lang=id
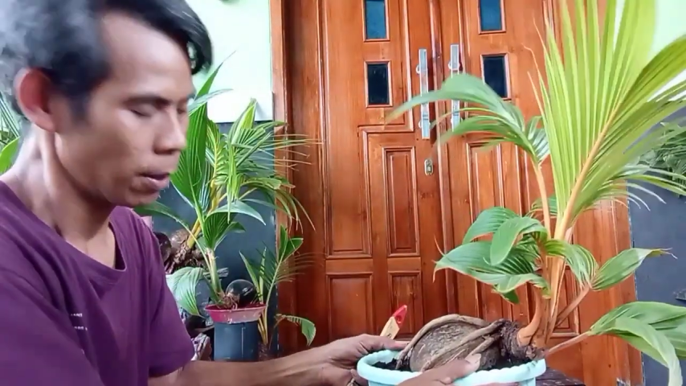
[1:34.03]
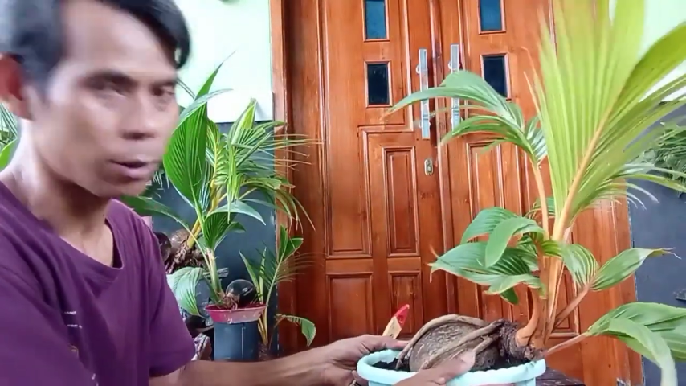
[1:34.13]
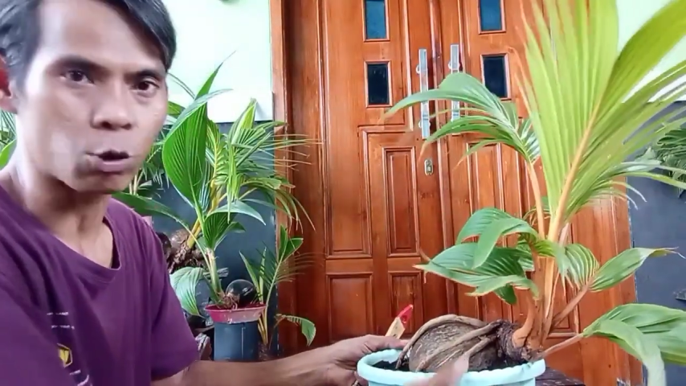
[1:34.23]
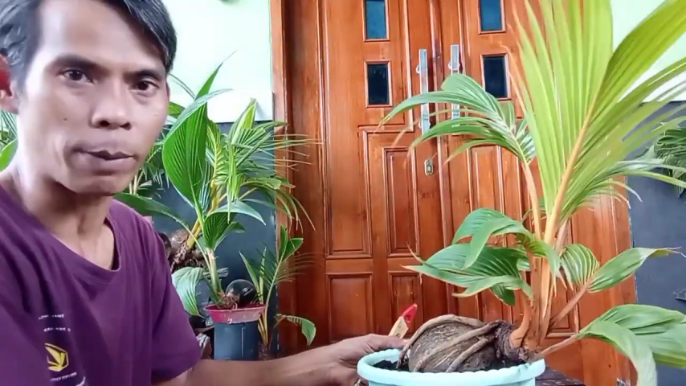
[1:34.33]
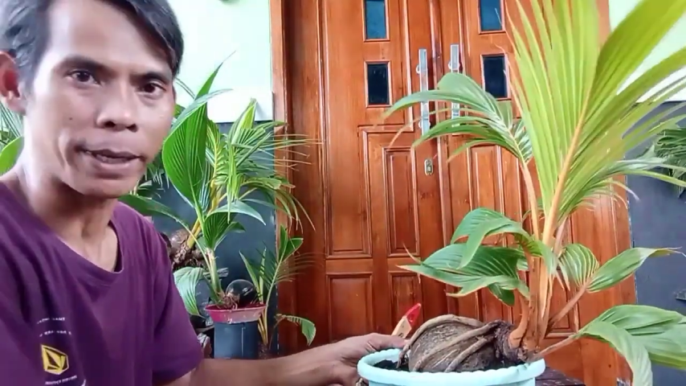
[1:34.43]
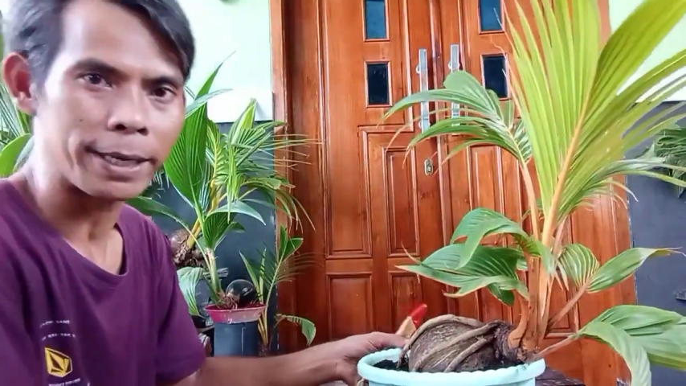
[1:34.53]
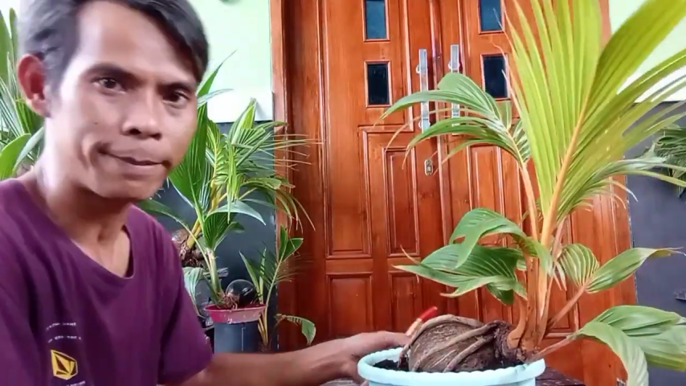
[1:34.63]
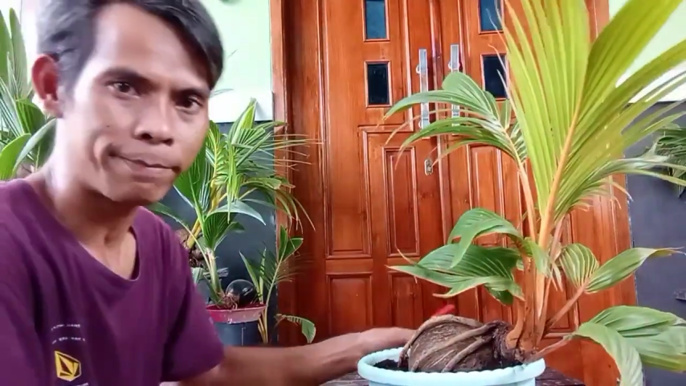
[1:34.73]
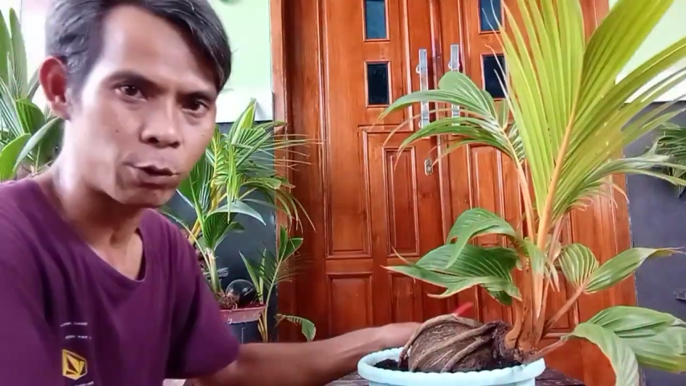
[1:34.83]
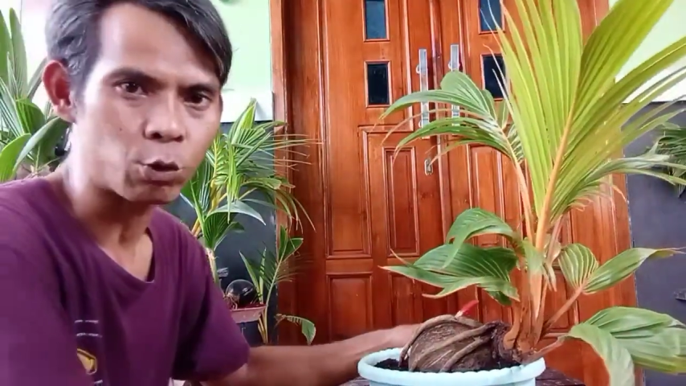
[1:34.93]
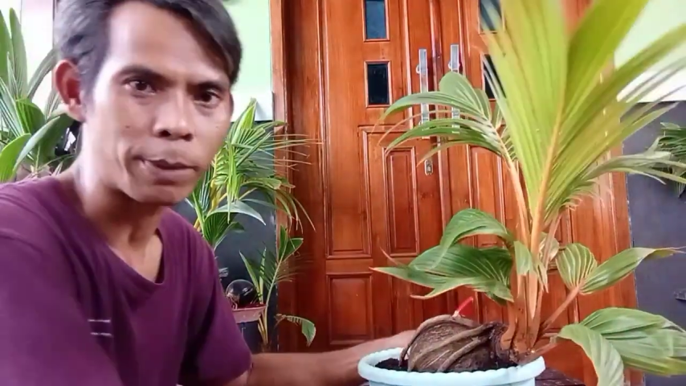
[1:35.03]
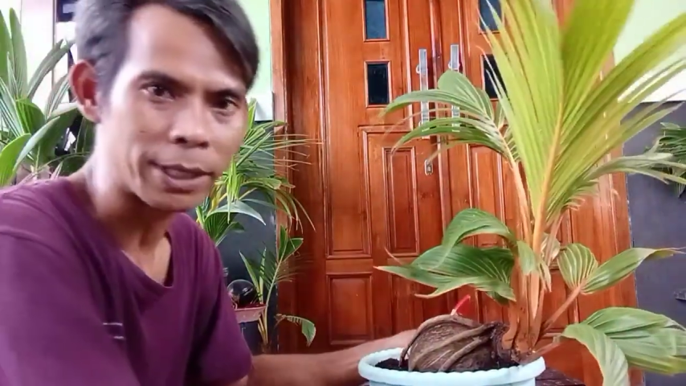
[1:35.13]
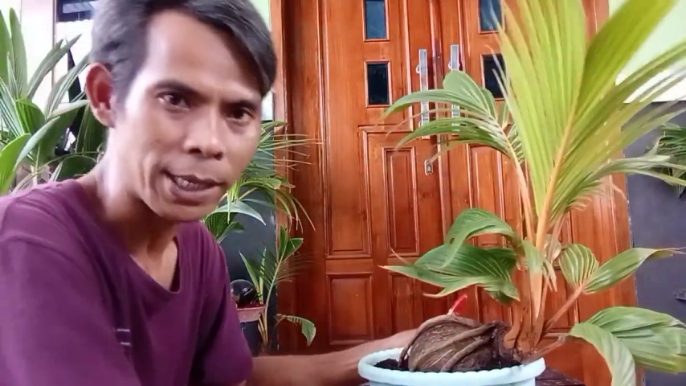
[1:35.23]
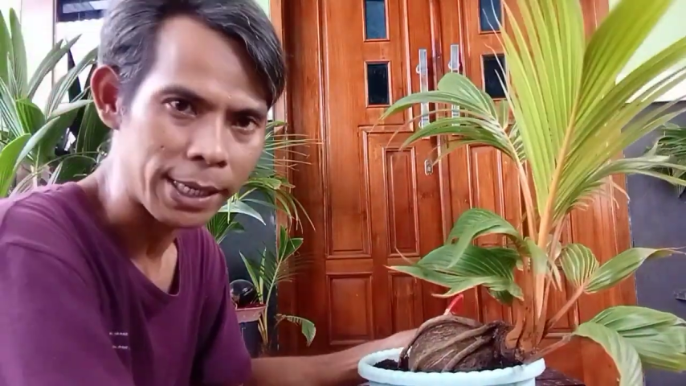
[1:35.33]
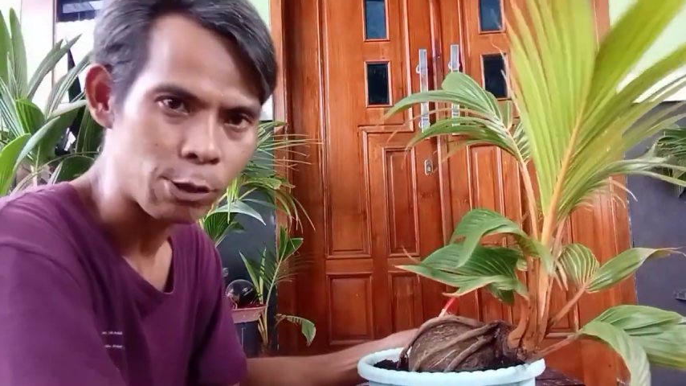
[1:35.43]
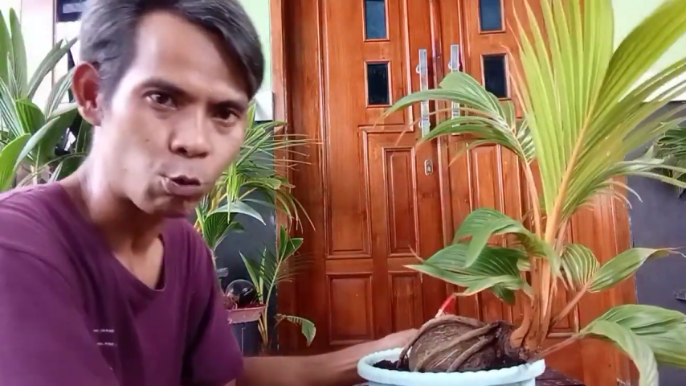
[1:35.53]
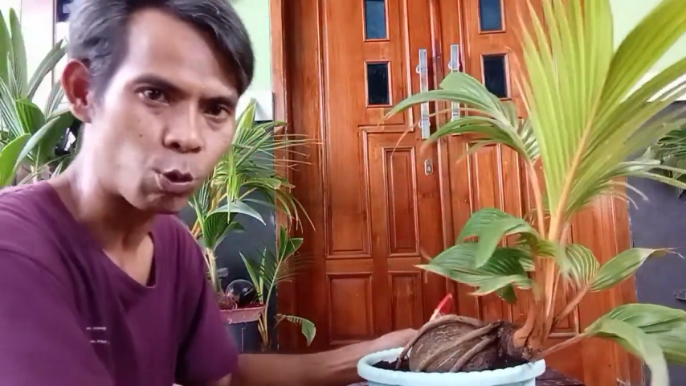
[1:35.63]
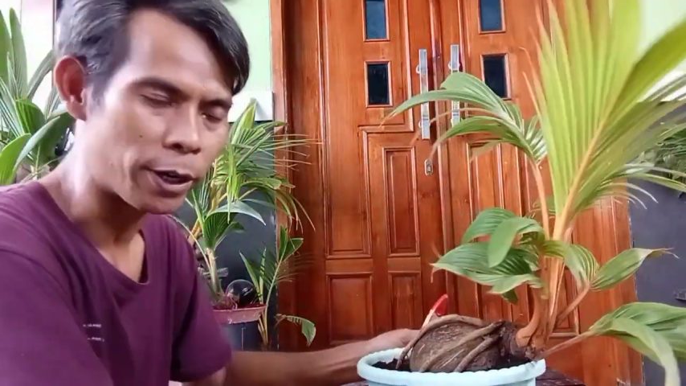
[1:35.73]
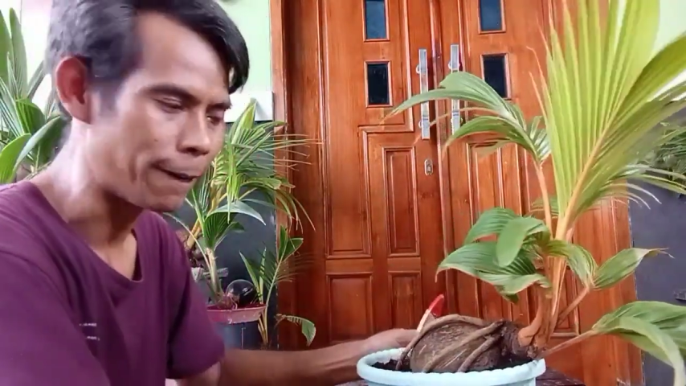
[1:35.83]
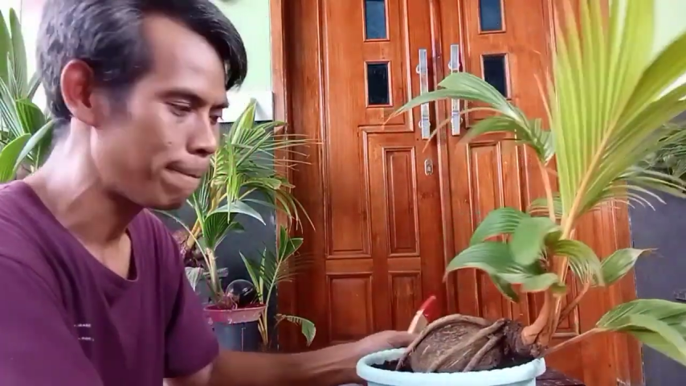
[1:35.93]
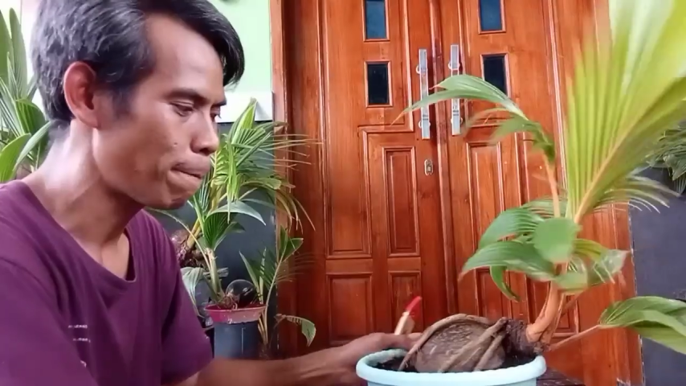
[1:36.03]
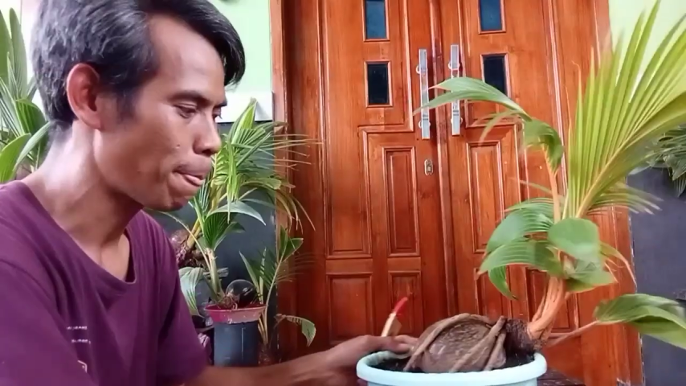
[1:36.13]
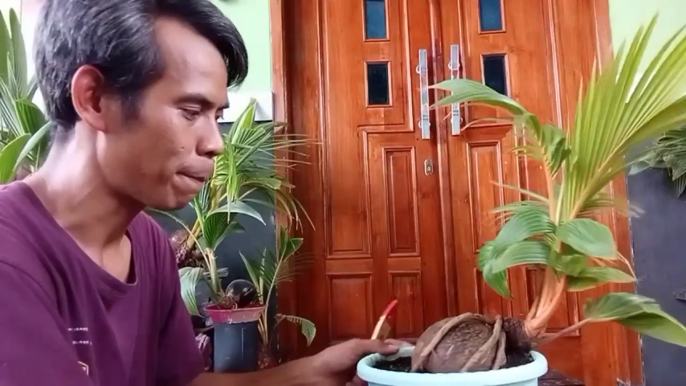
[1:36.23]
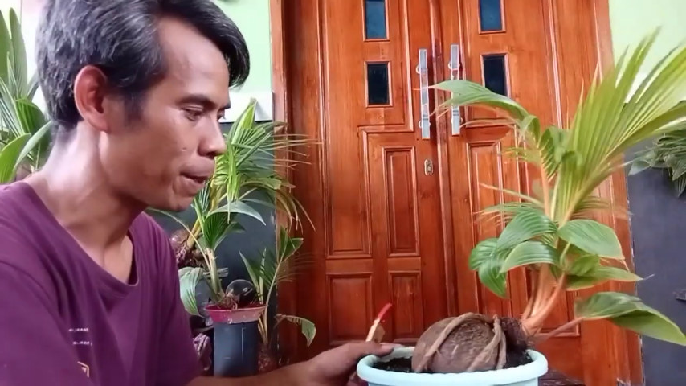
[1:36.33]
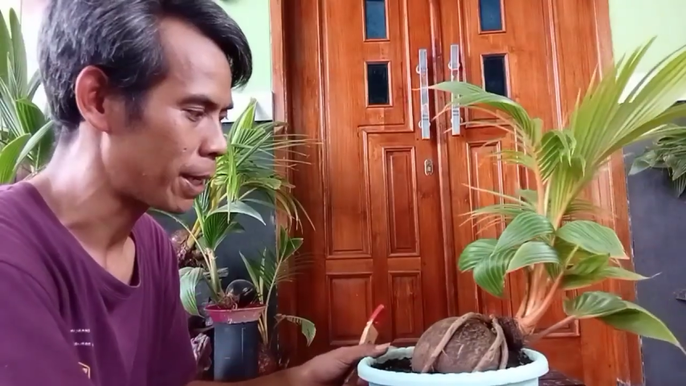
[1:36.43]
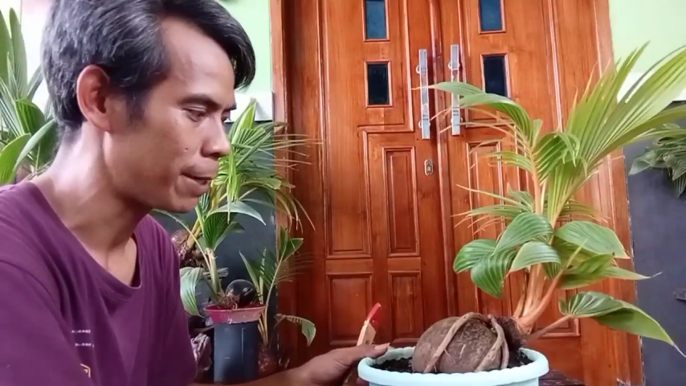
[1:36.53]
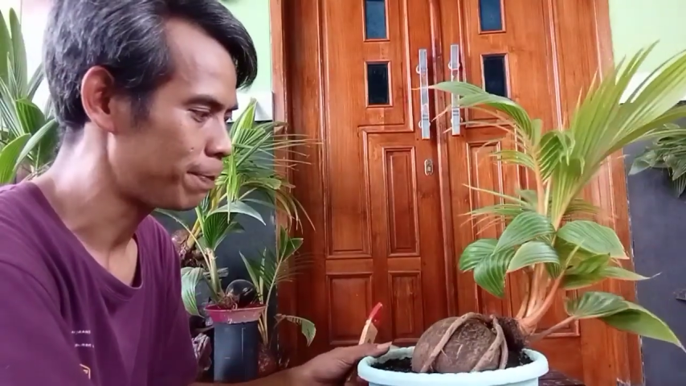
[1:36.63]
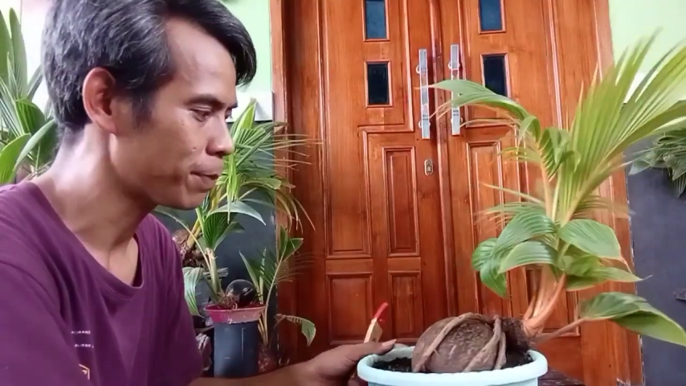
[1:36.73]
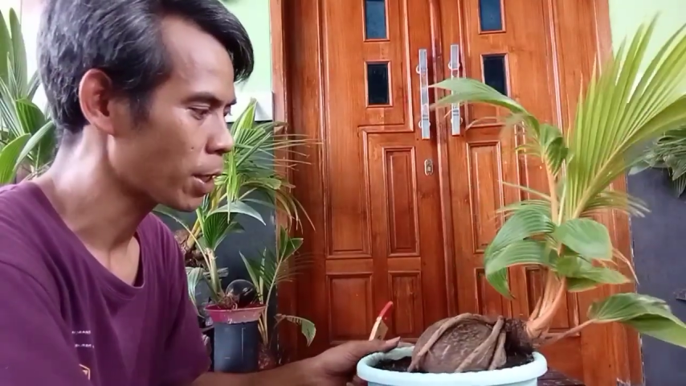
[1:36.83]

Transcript: terutama untuk masa di umur ya jadi